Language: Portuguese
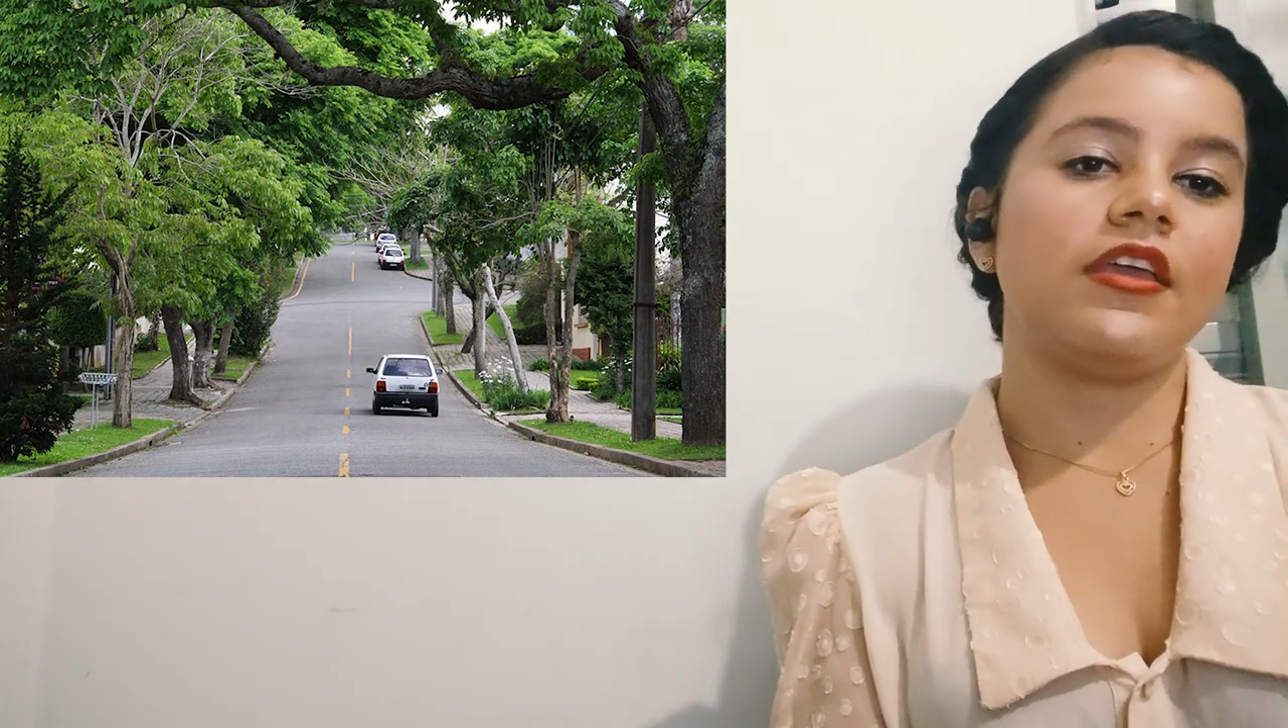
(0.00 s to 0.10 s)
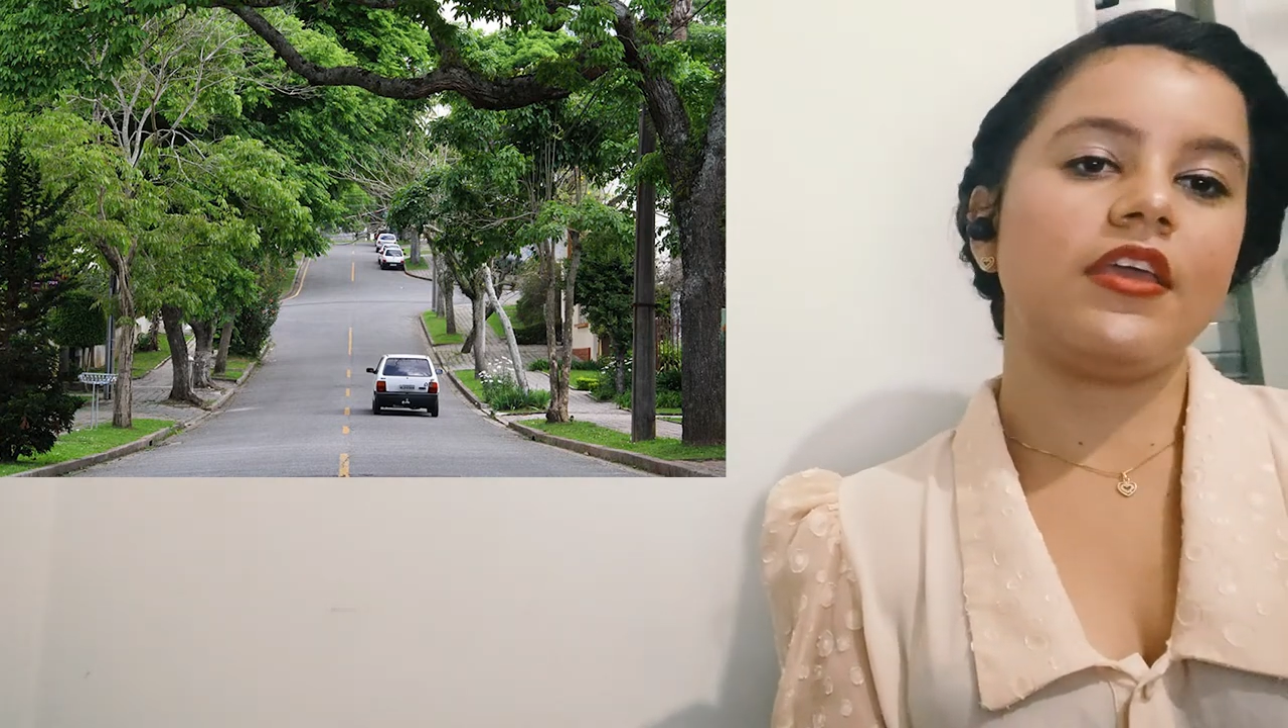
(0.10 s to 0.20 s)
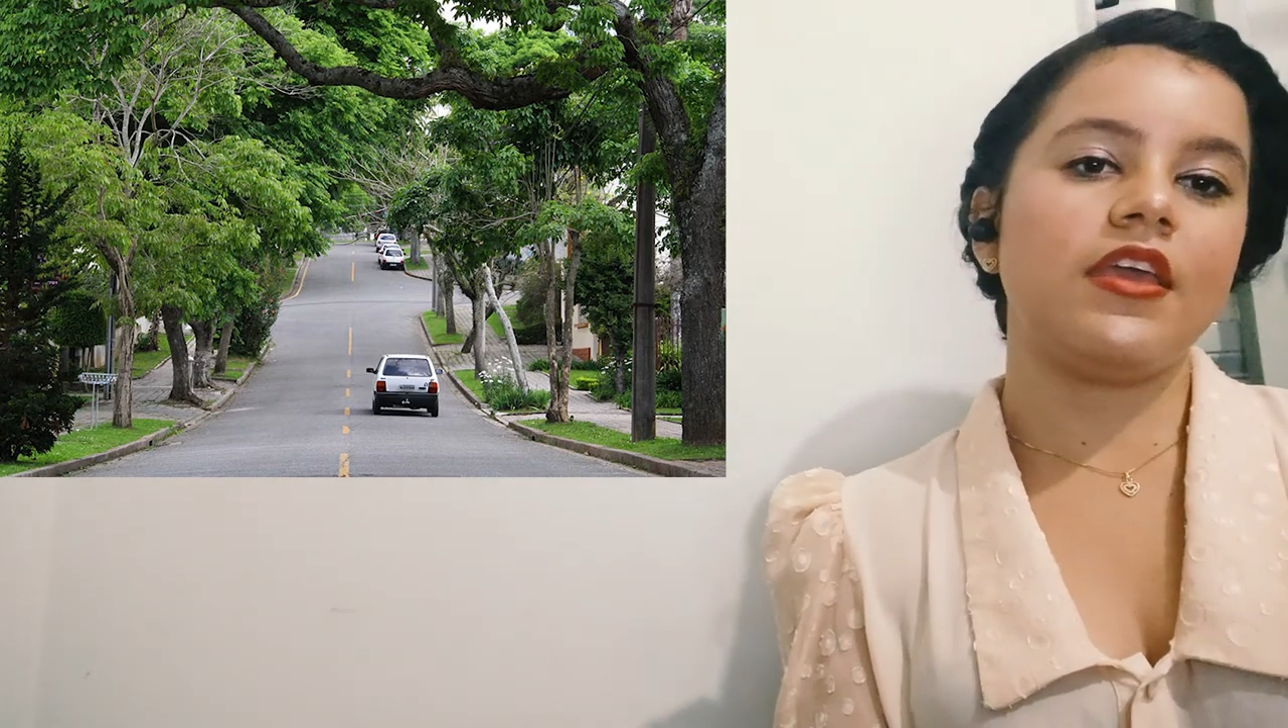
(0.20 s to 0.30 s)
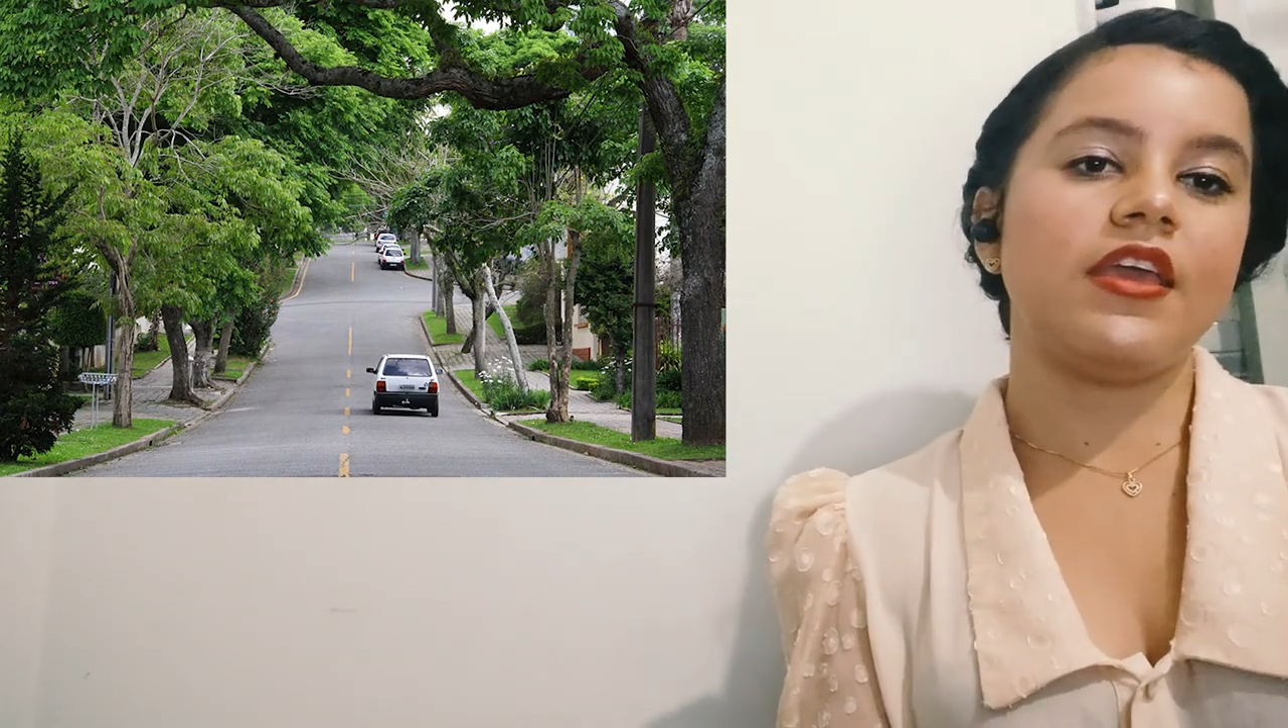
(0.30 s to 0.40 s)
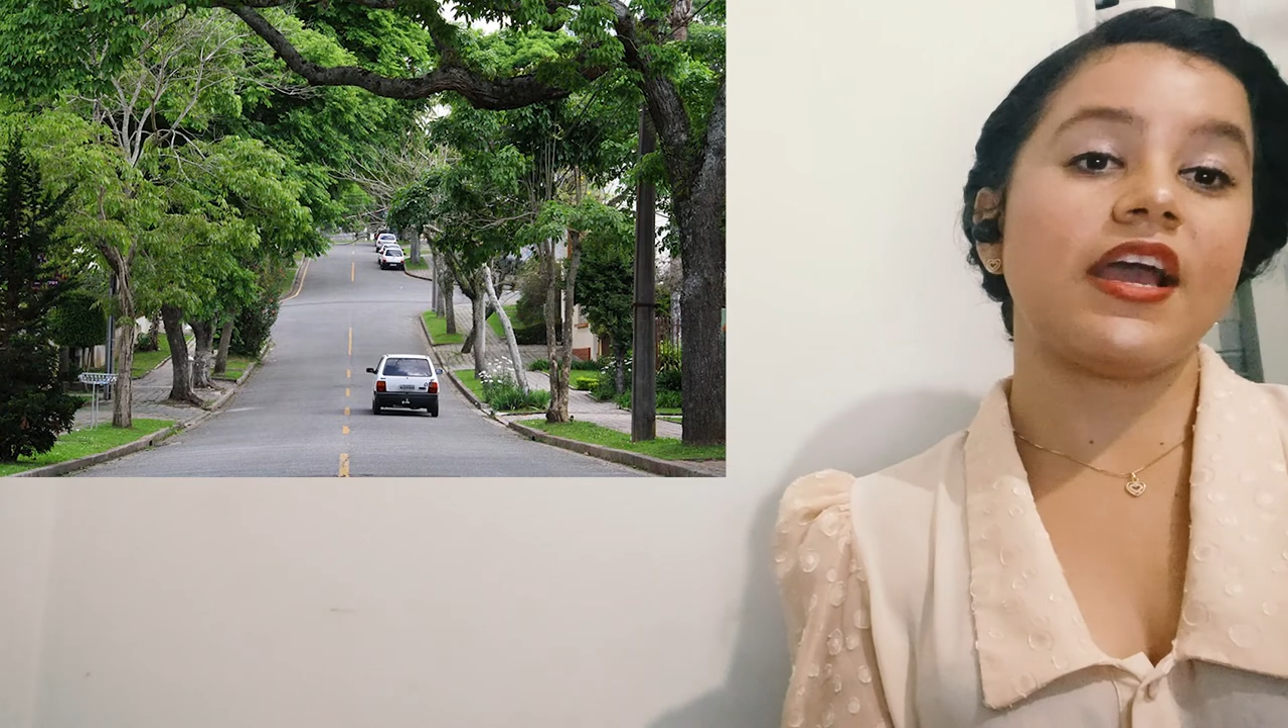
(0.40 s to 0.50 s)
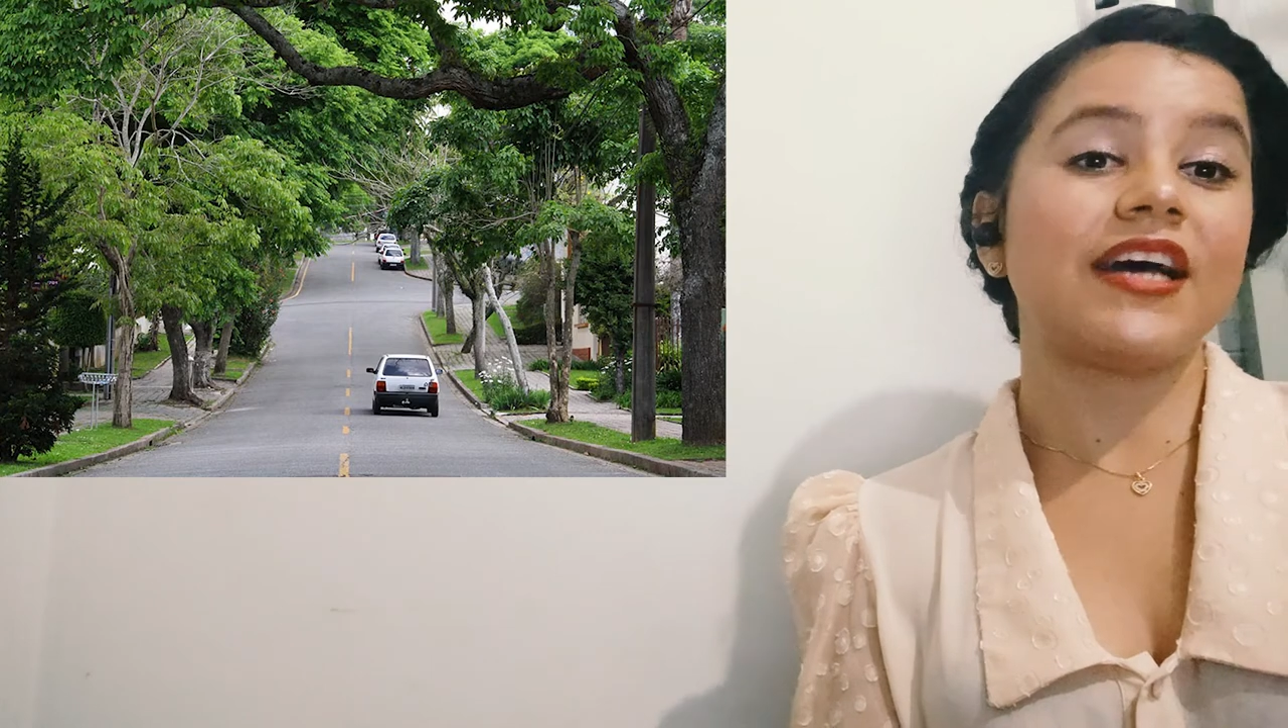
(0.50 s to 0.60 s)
que